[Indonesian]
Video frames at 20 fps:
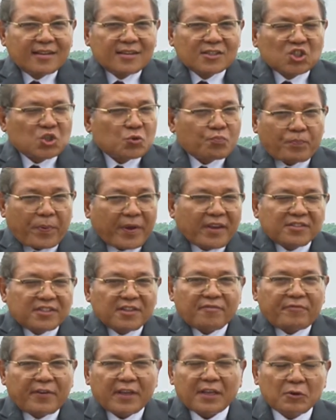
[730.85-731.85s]

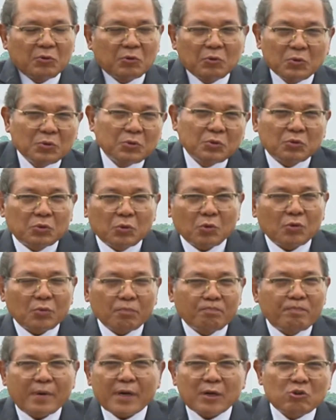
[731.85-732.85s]
spesifik untuk
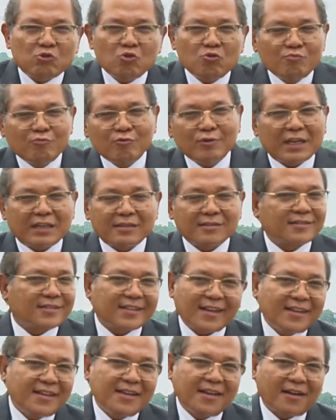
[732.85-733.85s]
pergumulan
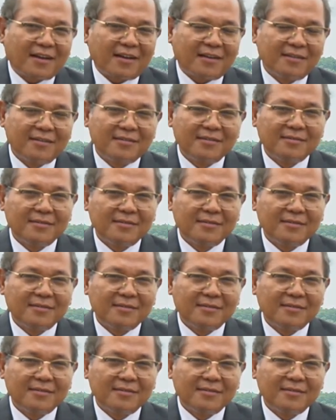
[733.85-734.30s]
saya.